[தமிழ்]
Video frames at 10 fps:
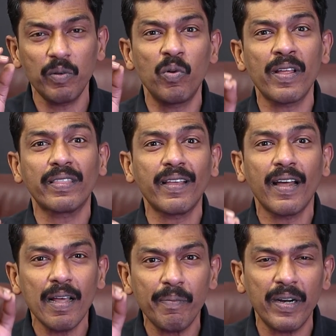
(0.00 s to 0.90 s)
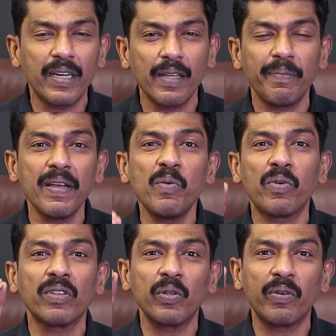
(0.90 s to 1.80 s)
குணத்தால் மட்டுமே
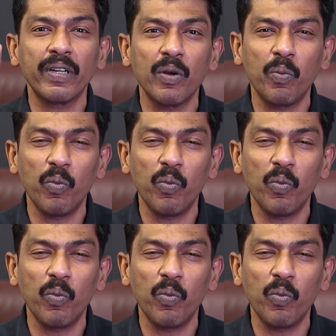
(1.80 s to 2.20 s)
ஒருத்தருடைய